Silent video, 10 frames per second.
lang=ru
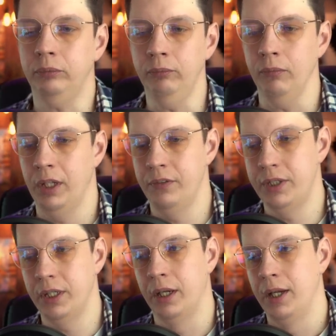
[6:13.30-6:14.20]
и
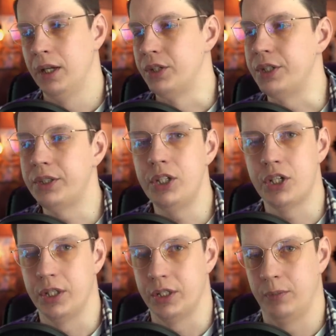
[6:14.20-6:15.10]
все
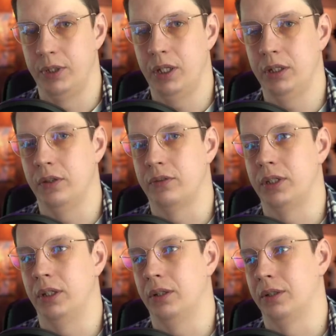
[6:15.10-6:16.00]
частичные изменения,
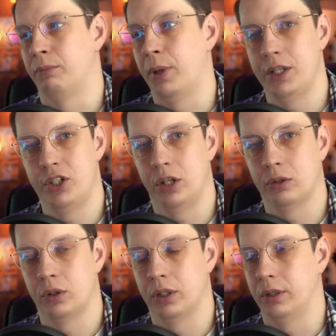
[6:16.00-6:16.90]
все патчи,
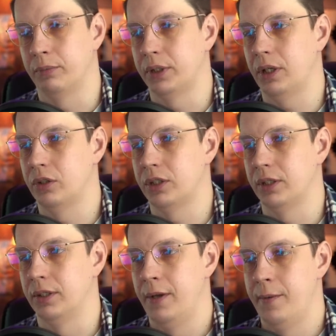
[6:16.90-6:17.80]
которые
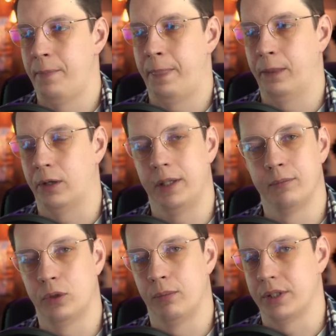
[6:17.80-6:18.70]
пытаются ну,
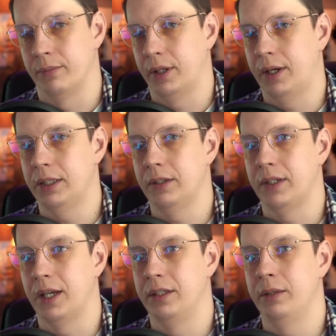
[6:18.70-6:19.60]
каким-то образом
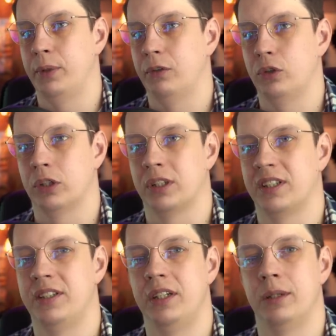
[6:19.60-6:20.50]
накатывать, они приводят к
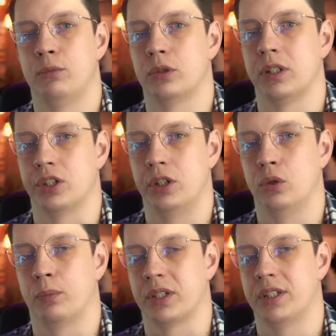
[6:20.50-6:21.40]
сильному
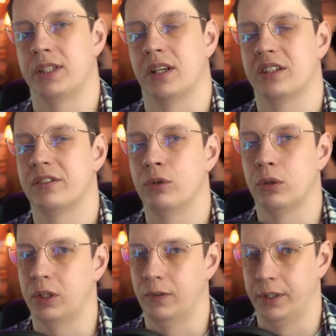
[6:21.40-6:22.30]
усложнению процесса
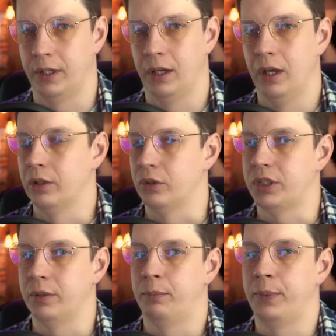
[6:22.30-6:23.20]
развертывания. То
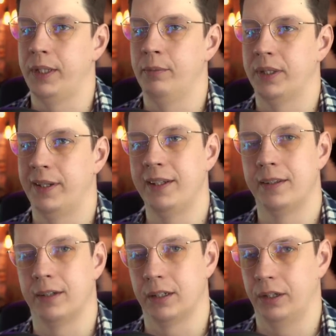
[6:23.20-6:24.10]
есть при
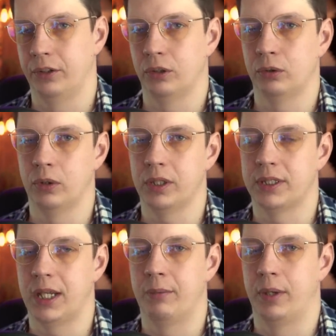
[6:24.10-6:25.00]
монолитных архитектурах
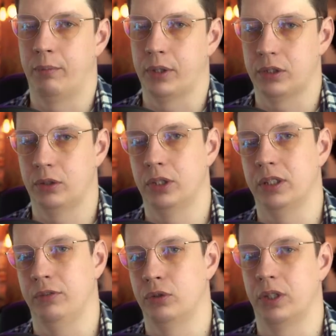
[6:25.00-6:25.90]
самое простое
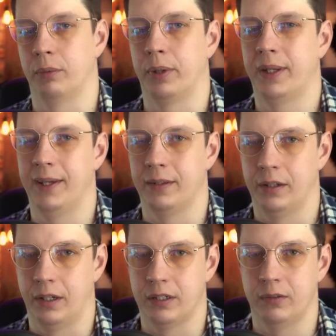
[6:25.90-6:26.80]
это все-таки
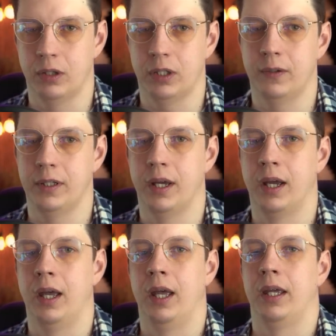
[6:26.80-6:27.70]
пакетное развертывание,
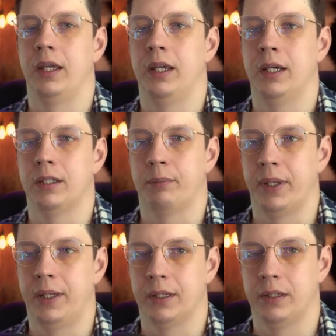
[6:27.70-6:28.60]
и это
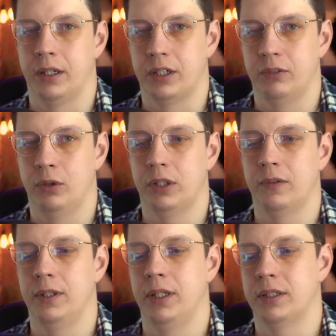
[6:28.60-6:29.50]
пакетное
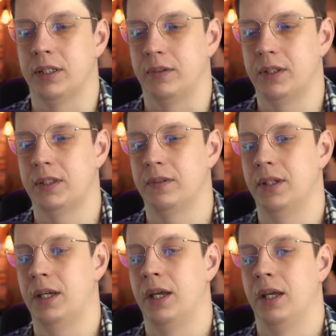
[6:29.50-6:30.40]
развертывание,
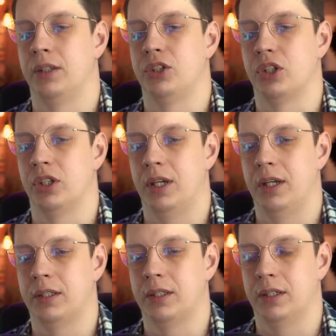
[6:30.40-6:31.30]
соответственно,
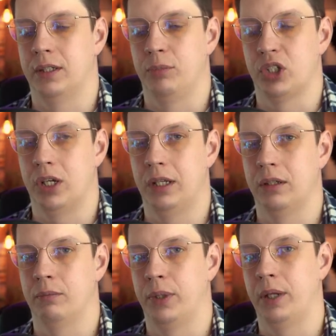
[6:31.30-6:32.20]
начинает э, мешать
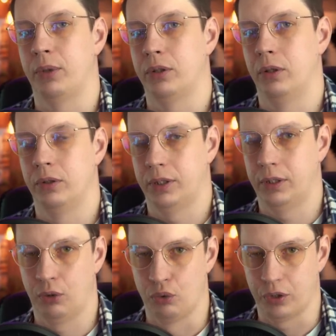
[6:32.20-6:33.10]
при определенных
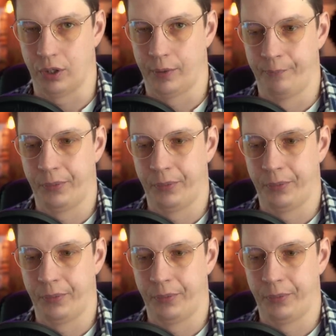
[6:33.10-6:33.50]
нагрузках.